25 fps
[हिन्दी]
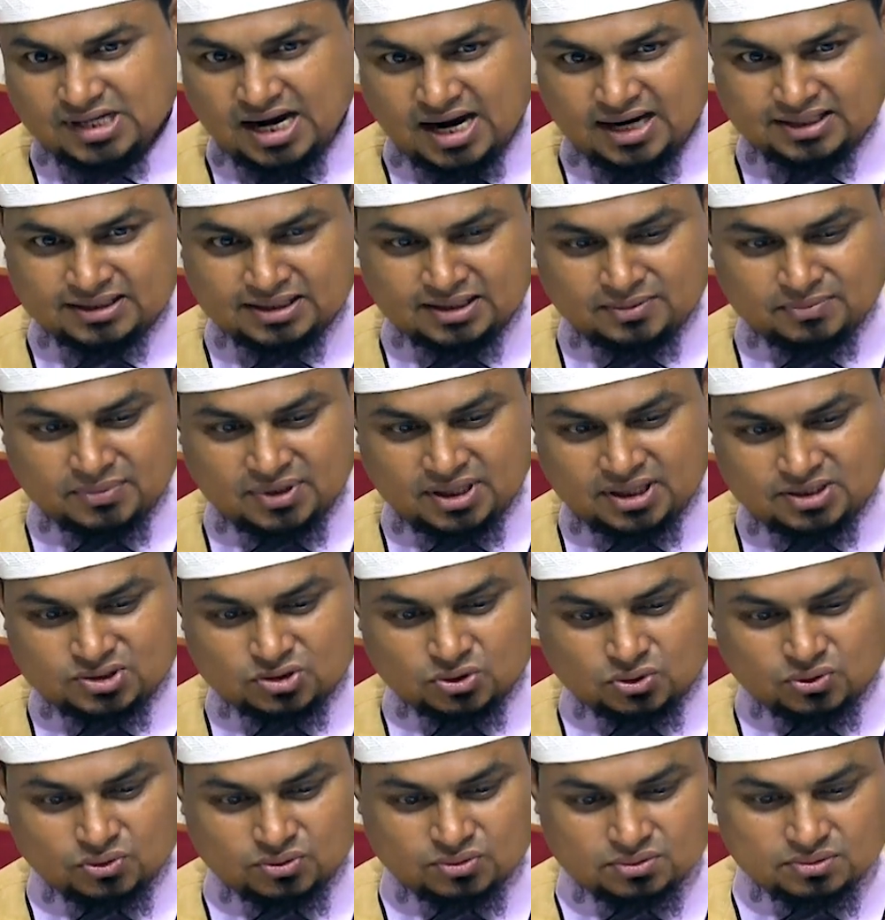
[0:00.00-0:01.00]
आयत नंबर
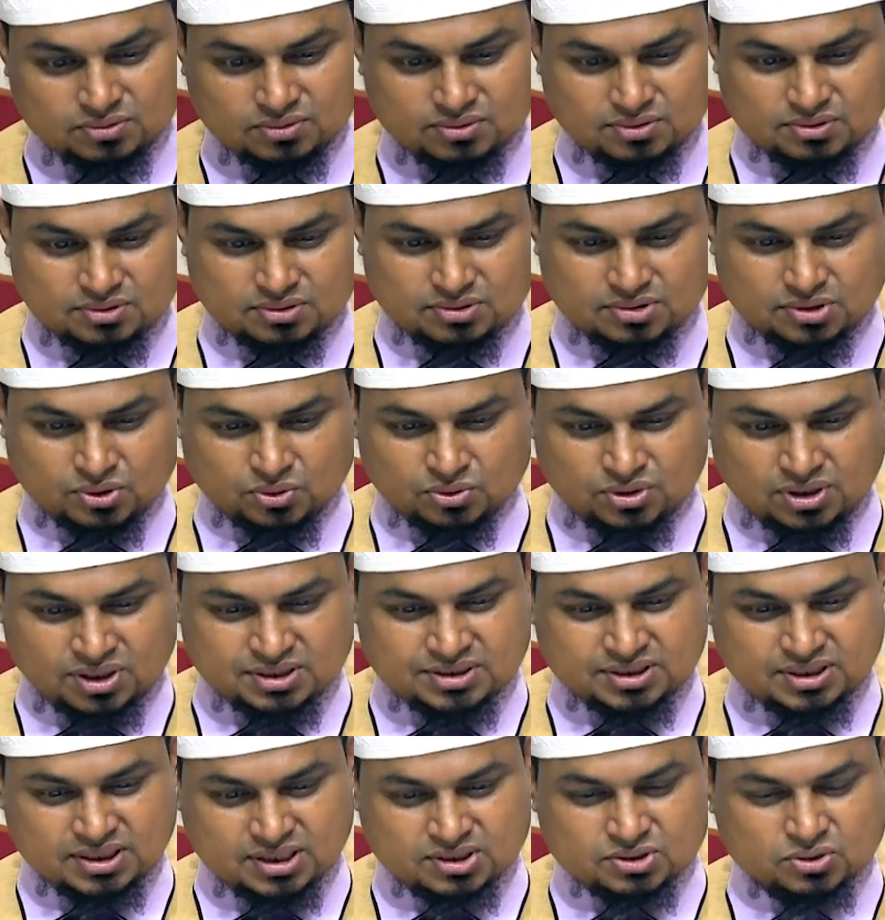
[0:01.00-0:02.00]
114
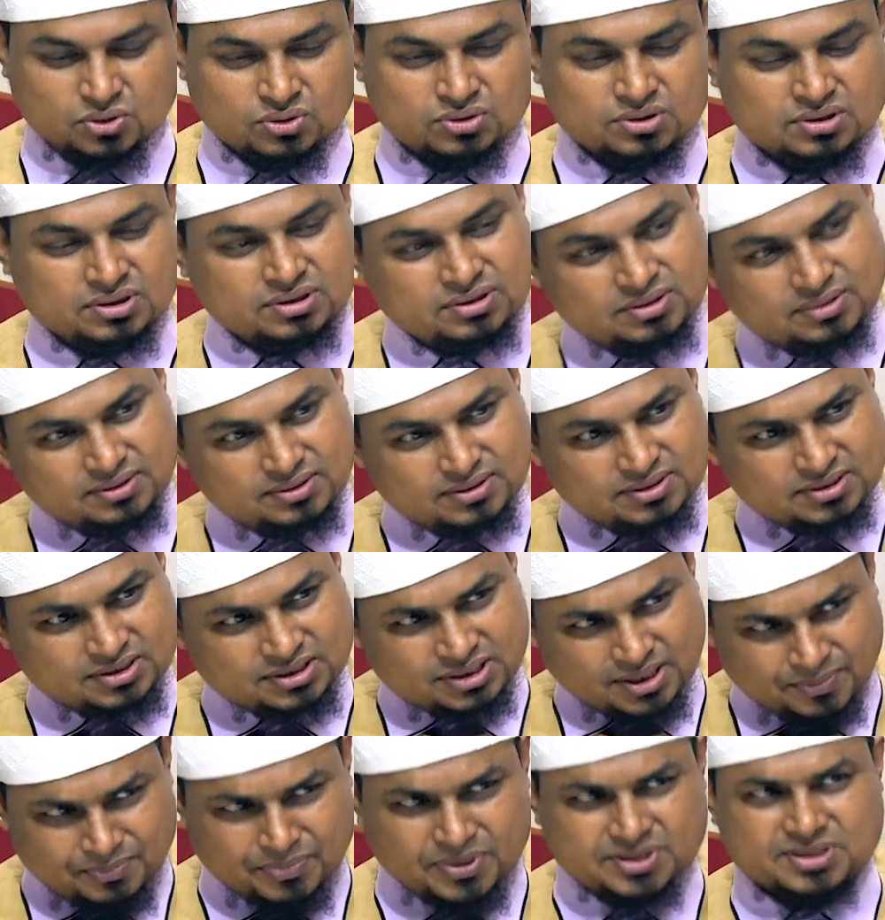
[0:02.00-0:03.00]
से
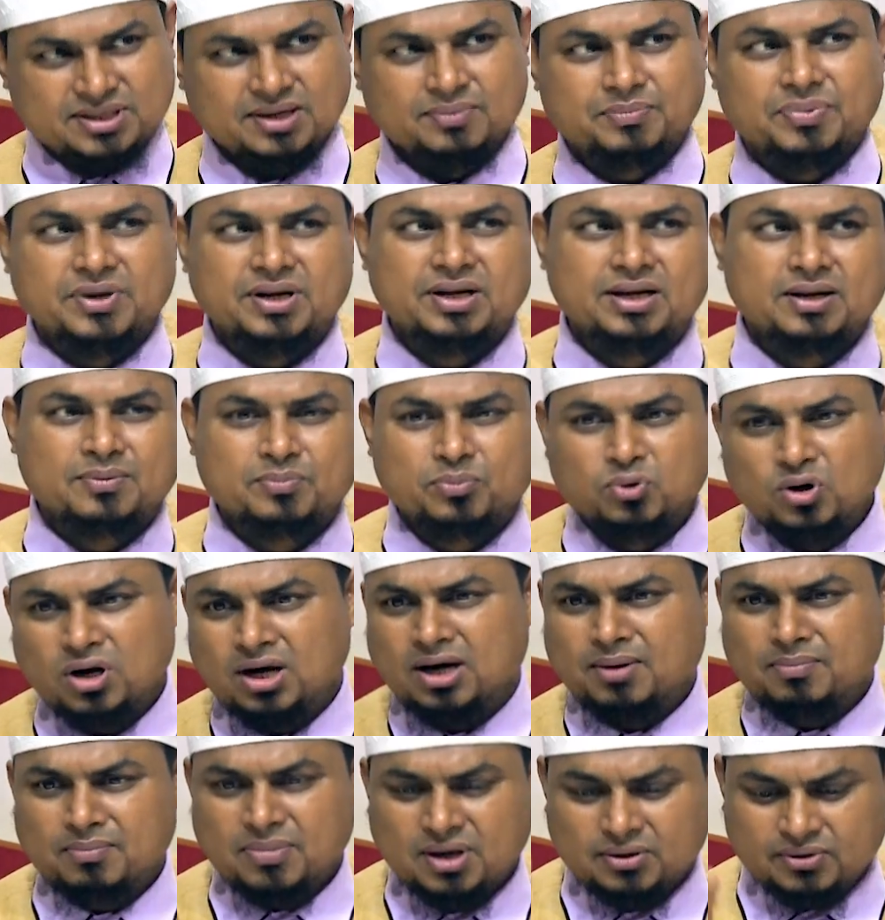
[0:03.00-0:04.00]
126 तक पढ़ी है पूरा
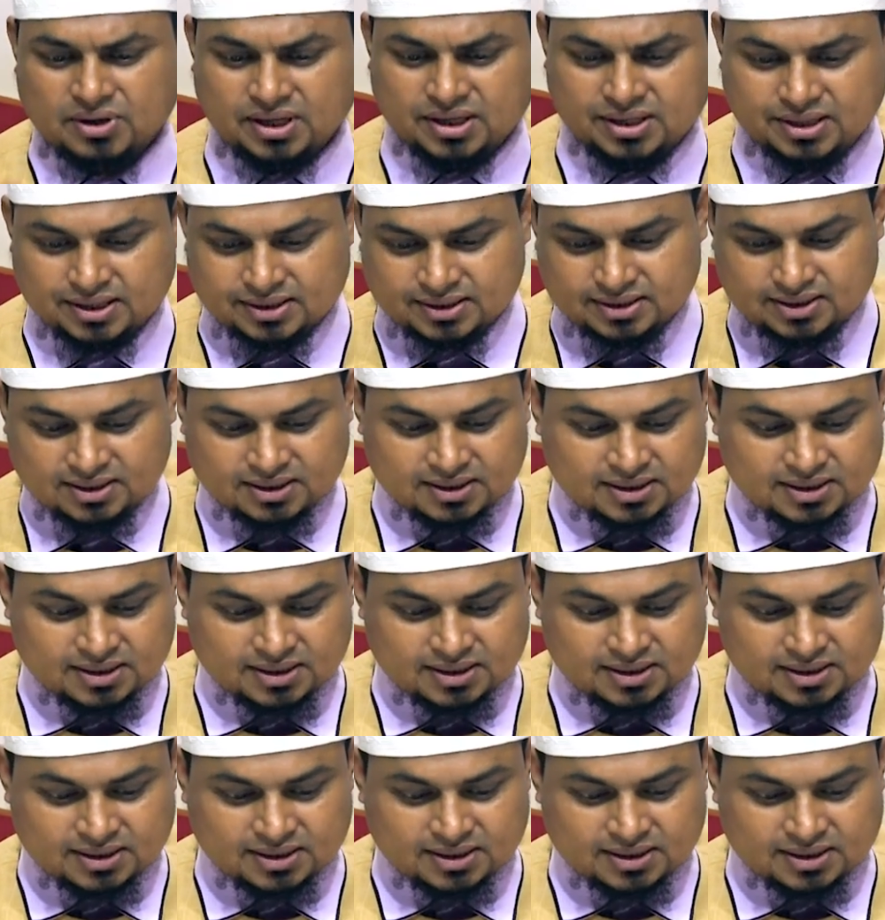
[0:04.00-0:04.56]
लंबा वाक्य